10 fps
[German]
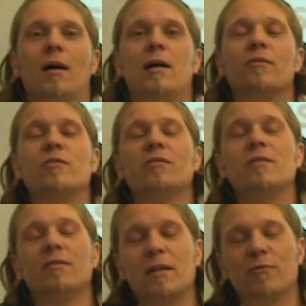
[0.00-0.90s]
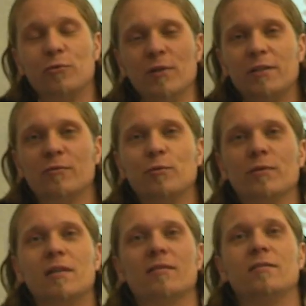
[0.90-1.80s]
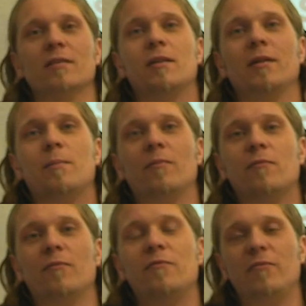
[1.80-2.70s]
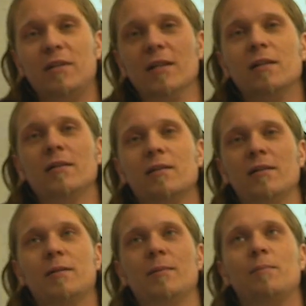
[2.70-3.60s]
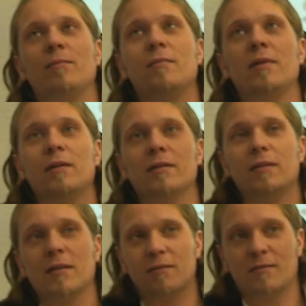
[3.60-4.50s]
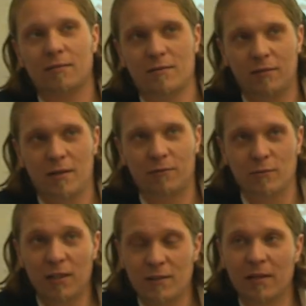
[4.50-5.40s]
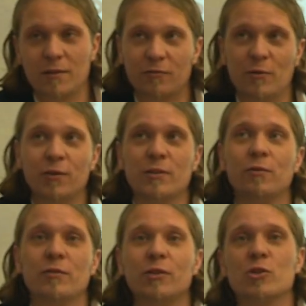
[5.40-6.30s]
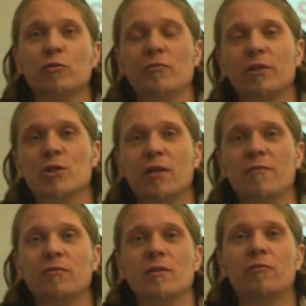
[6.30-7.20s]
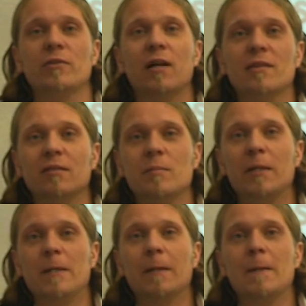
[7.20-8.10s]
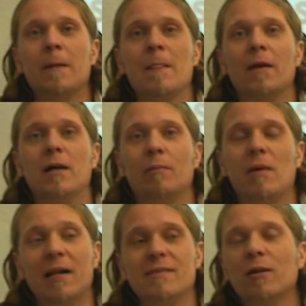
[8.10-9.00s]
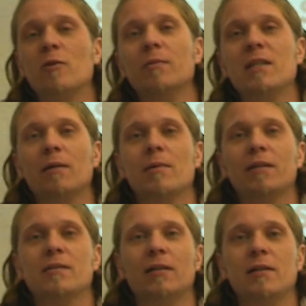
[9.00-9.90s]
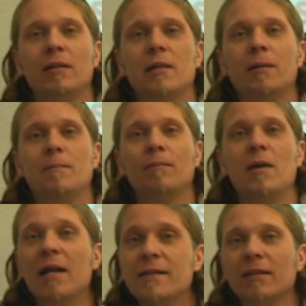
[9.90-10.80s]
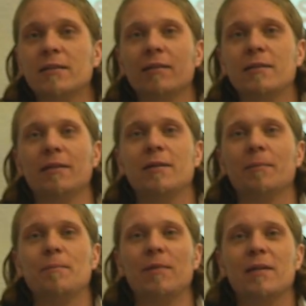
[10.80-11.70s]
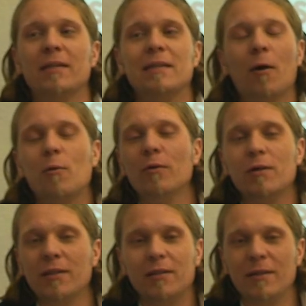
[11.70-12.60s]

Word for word: Also es ist natürlich so, dass ähm, wir, ähm, dass, also ich, Dennis Höltke und Nils Struve, die Geschäftsführer von HSM Media, ähm, als auch Mitarbeiter, ähm, Eltern ähm, genau äh,